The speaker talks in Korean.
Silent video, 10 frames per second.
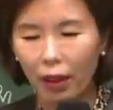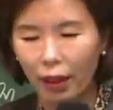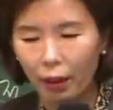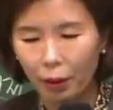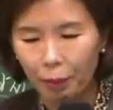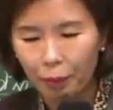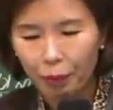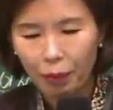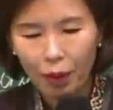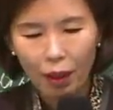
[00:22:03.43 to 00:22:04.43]
거예요.
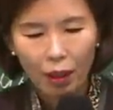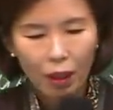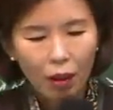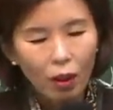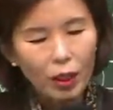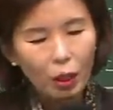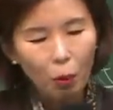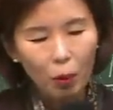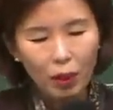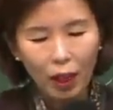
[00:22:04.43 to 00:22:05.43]
거기서
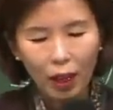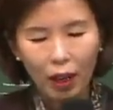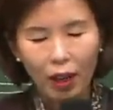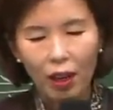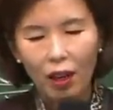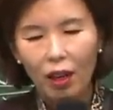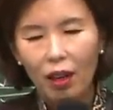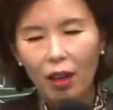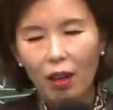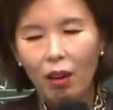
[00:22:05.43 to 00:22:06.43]
볼때
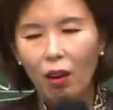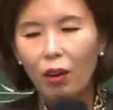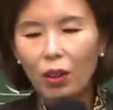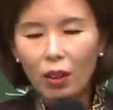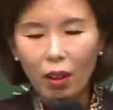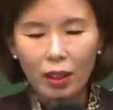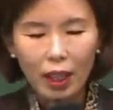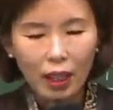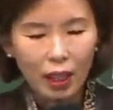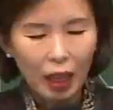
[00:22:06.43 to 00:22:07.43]
어떤
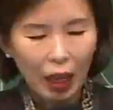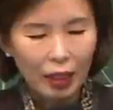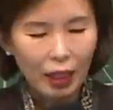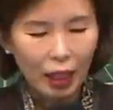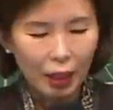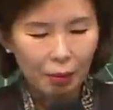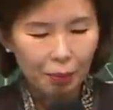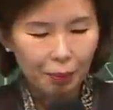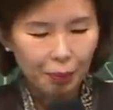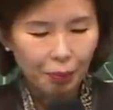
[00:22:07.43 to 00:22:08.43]
영상이 나왔냐?
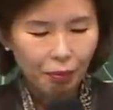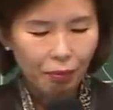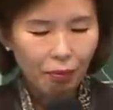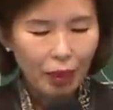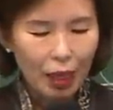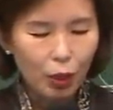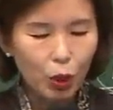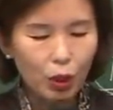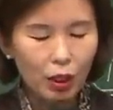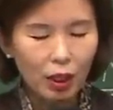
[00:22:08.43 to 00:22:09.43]

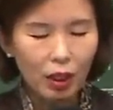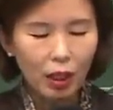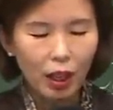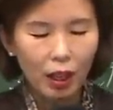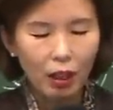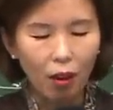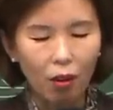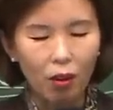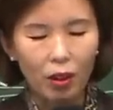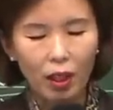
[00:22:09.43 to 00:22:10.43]
중직자 이렇게
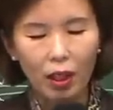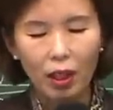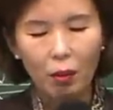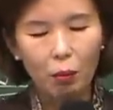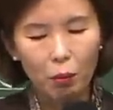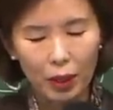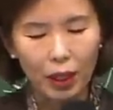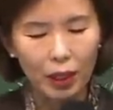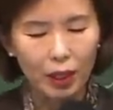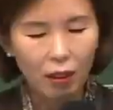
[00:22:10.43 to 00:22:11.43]
어 이렇게
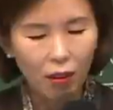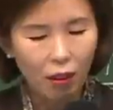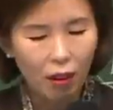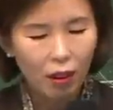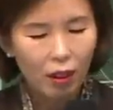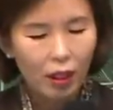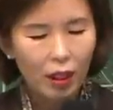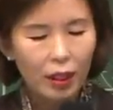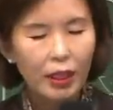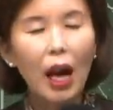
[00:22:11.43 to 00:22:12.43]
메시지에서
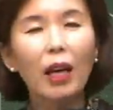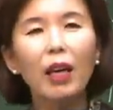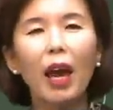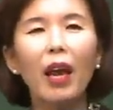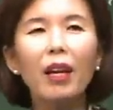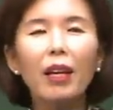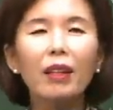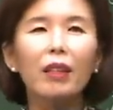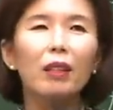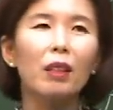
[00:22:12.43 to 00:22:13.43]
상위
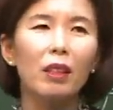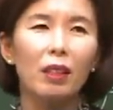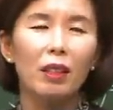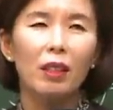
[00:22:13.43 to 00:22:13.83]
엘리트